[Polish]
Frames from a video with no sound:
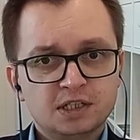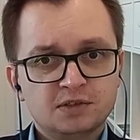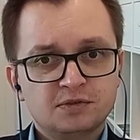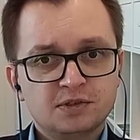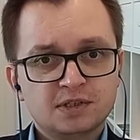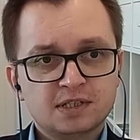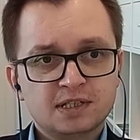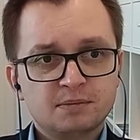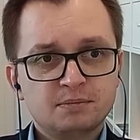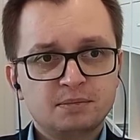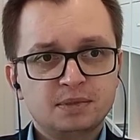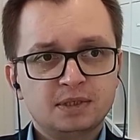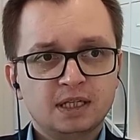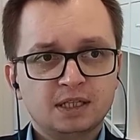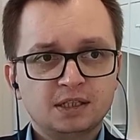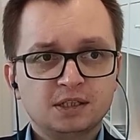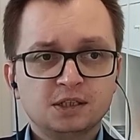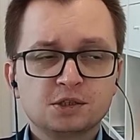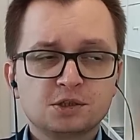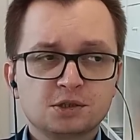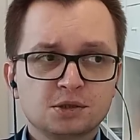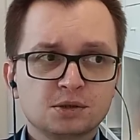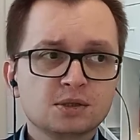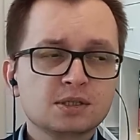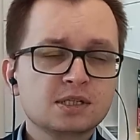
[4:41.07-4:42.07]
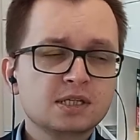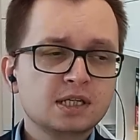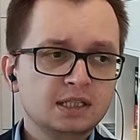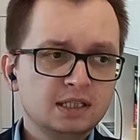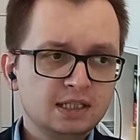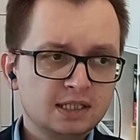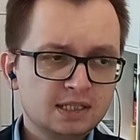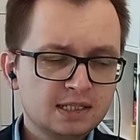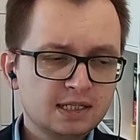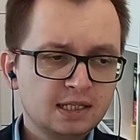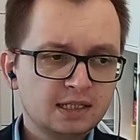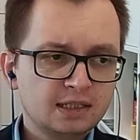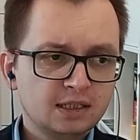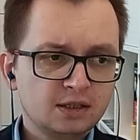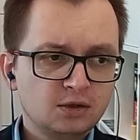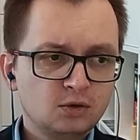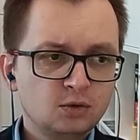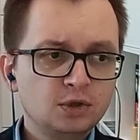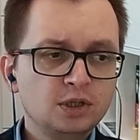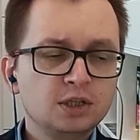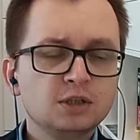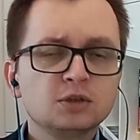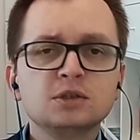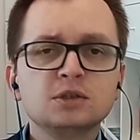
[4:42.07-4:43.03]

więc na pytanie, czy Rosja nas zaatakuje, no